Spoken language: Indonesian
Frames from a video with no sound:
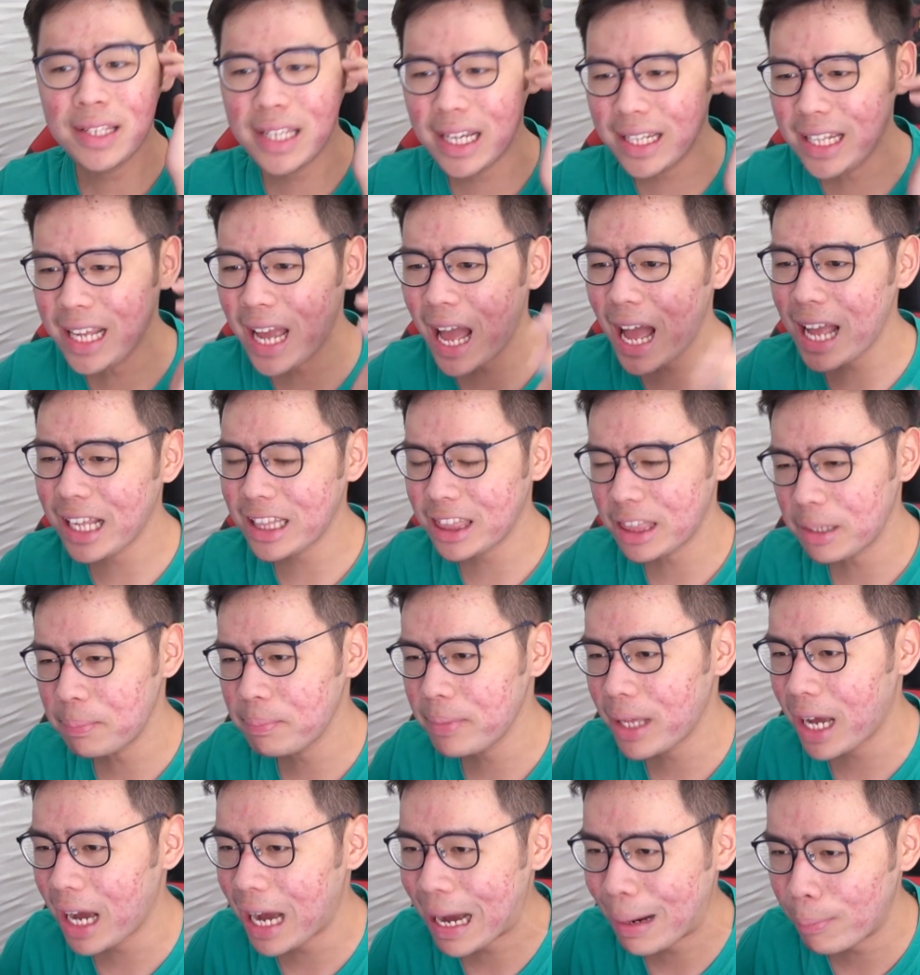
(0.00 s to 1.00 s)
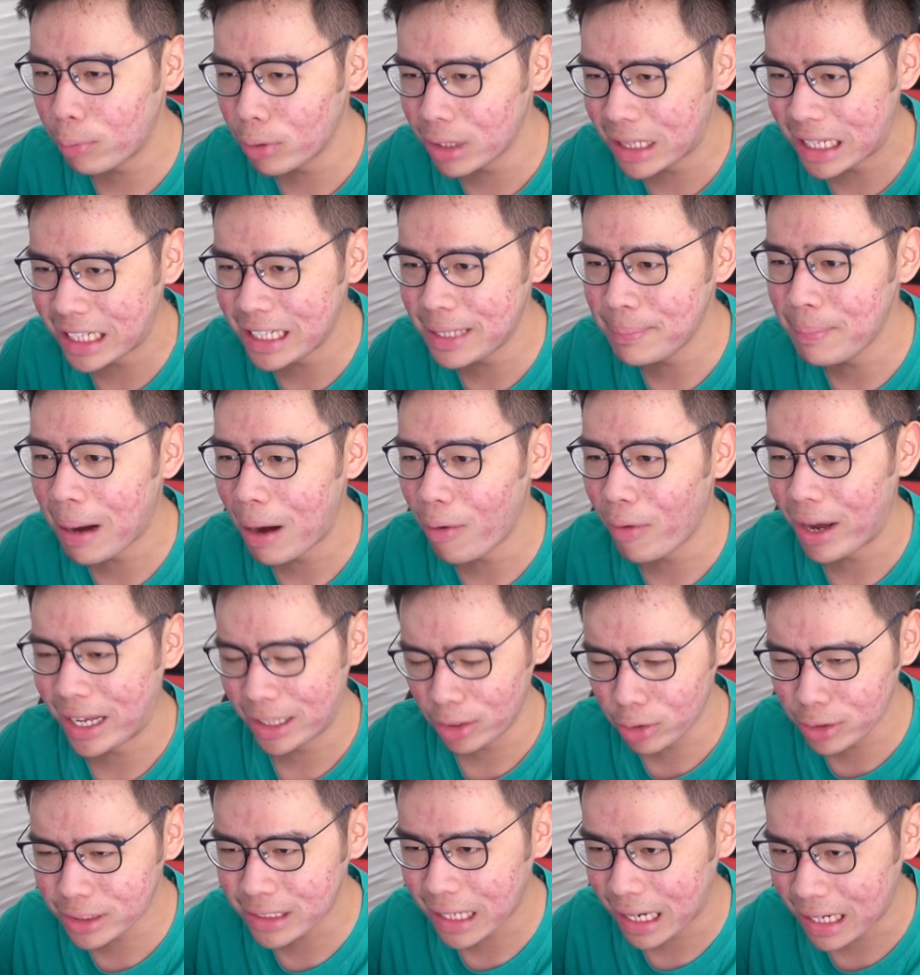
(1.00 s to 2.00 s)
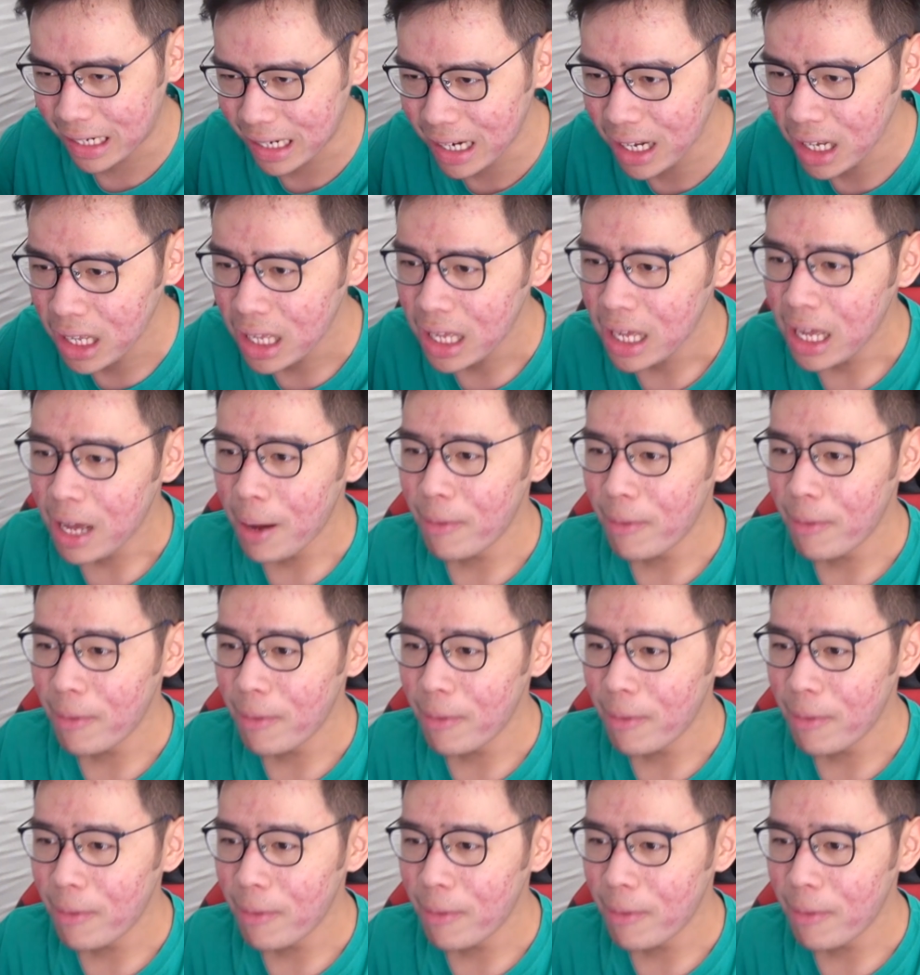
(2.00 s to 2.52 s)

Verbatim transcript: jadi item yang nggak boleh dibawa itu sekarang